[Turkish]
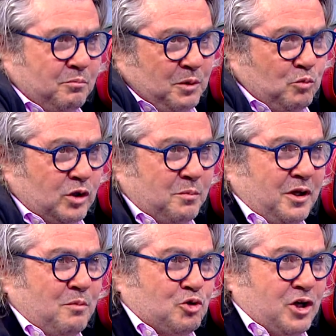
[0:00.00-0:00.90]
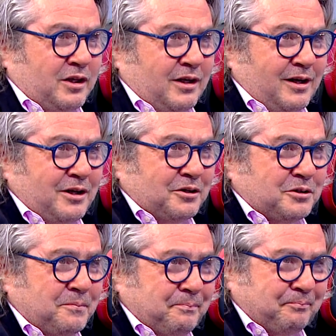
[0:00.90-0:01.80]
Bilmiyor tabii ne mücadeleyle
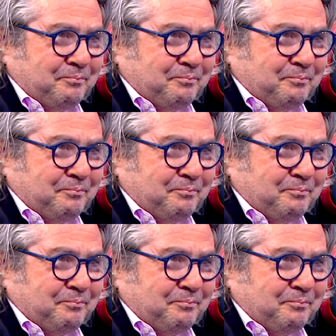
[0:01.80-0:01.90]
gittim.